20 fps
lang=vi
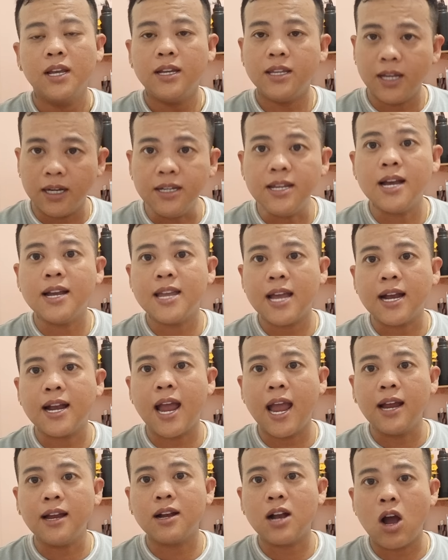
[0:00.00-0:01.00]
những nhân vật
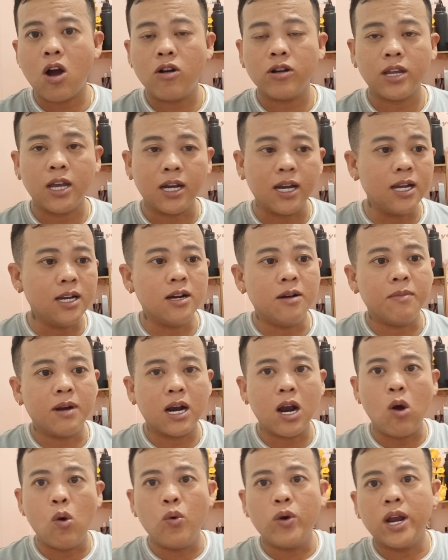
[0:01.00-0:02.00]
khác còn những cái người mà
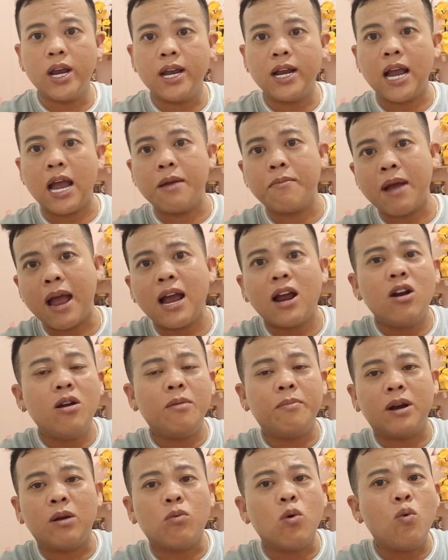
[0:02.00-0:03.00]
gâu ghi gãy má cái đó là
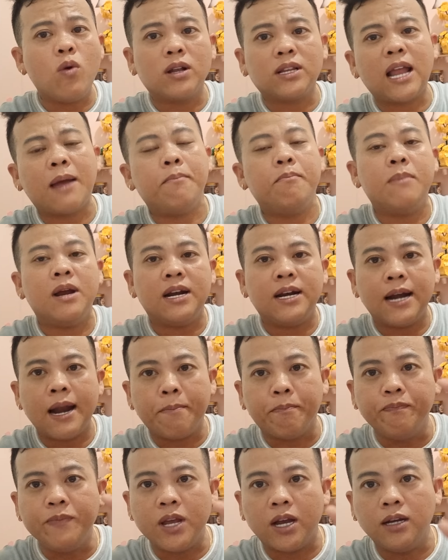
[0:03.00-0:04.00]
mình không có quan tâm mình
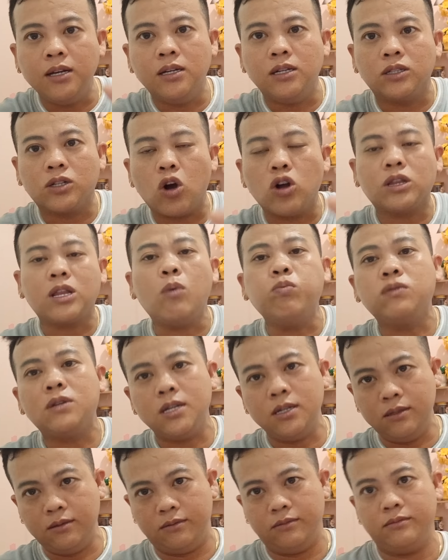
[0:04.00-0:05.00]
nắm những người có tóc trước